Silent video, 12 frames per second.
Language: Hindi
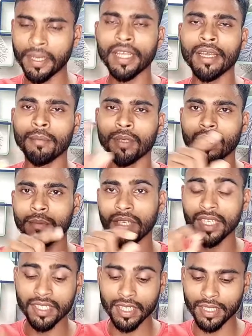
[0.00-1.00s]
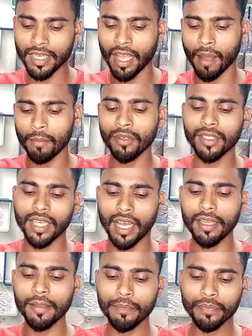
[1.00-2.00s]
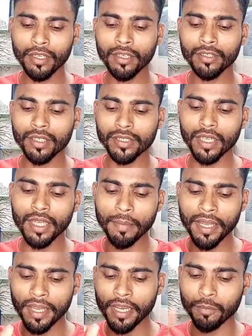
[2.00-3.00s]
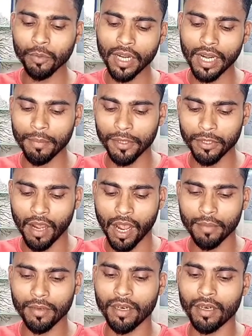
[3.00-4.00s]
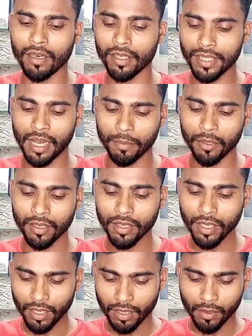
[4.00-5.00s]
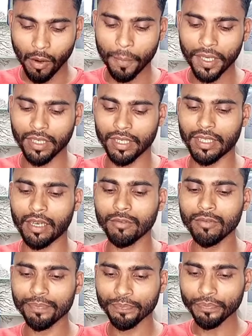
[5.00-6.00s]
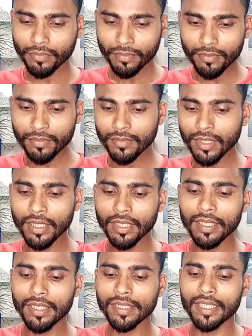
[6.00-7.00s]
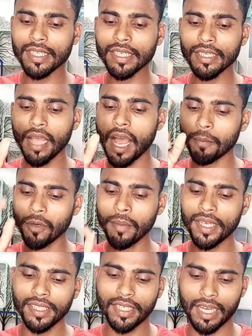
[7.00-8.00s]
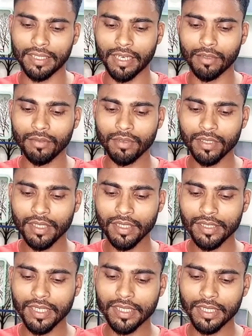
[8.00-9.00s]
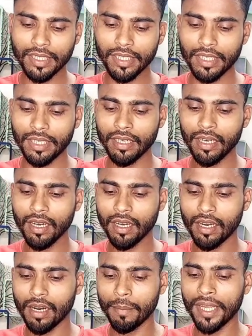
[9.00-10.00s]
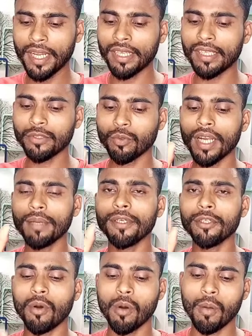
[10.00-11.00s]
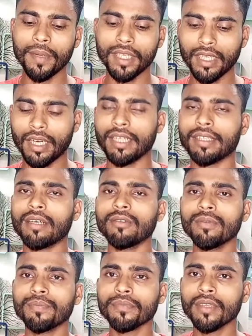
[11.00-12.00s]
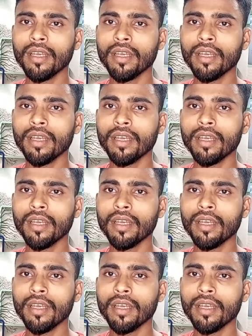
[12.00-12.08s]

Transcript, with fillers: मैंने मतलब रिसेंटली अपलोड किया है तो चलिए मैं एक पुराना वीडियो आप यहाँ पर ओपन करता हूँ जैसे कि आपको मैं दिखाता हूँ जैसे कि आ, मैंने इस वाली वीडियो ओपन कर लेता हूँ